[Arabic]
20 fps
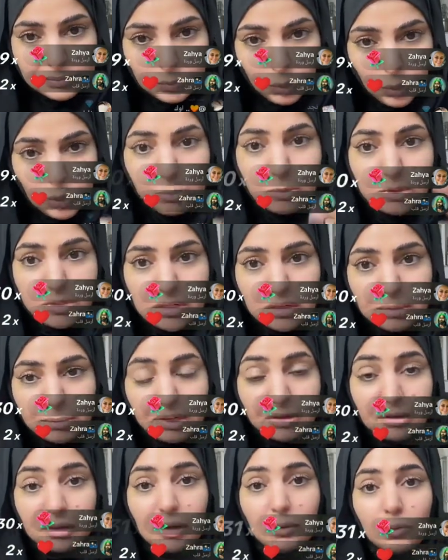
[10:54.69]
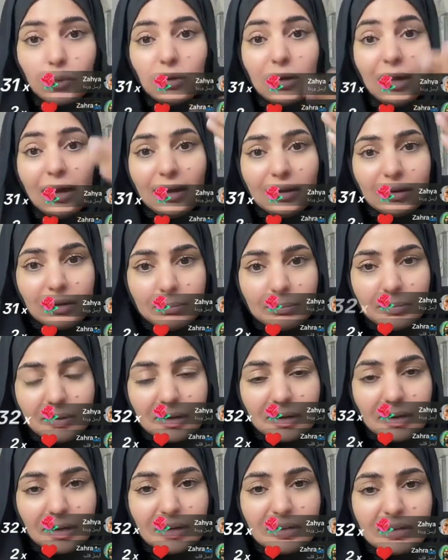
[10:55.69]
مو المسلمين راووا
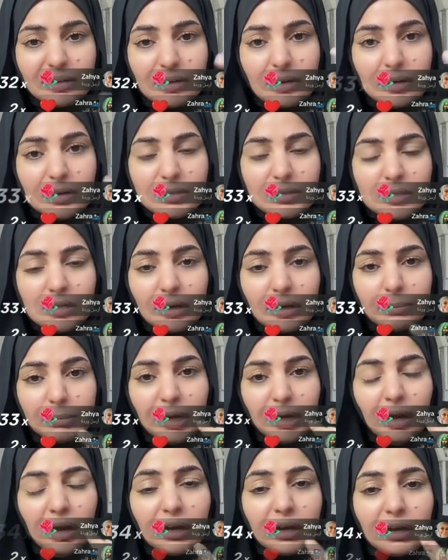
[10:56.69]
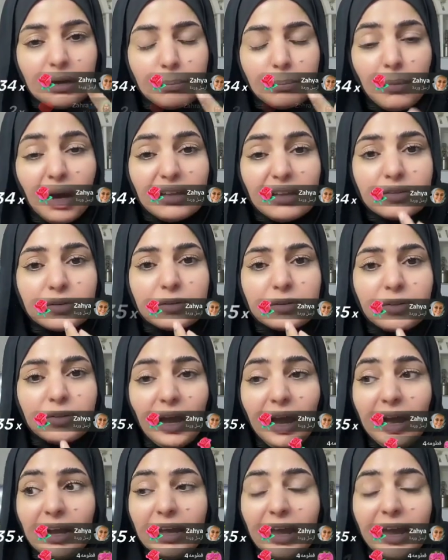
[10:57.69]
العرب ان الدين الاسلامي حق ما
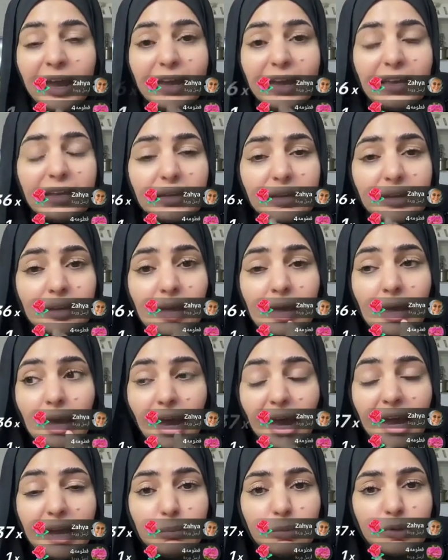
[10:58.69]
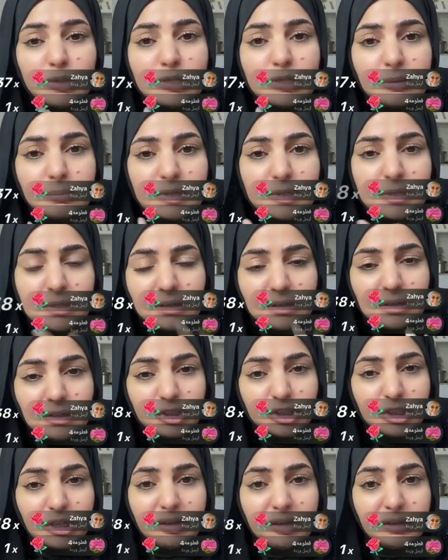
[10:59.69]
ترضى على اي اي مسلم يصيده
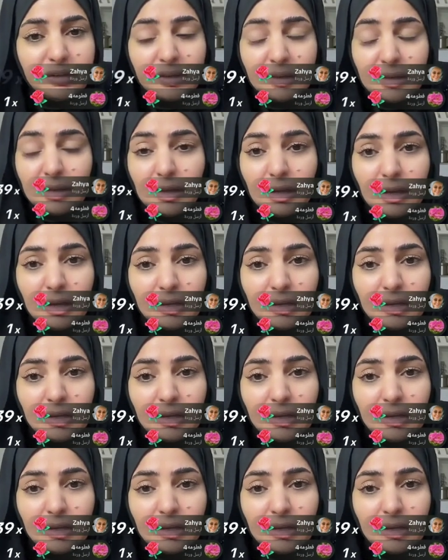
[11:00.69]
شيء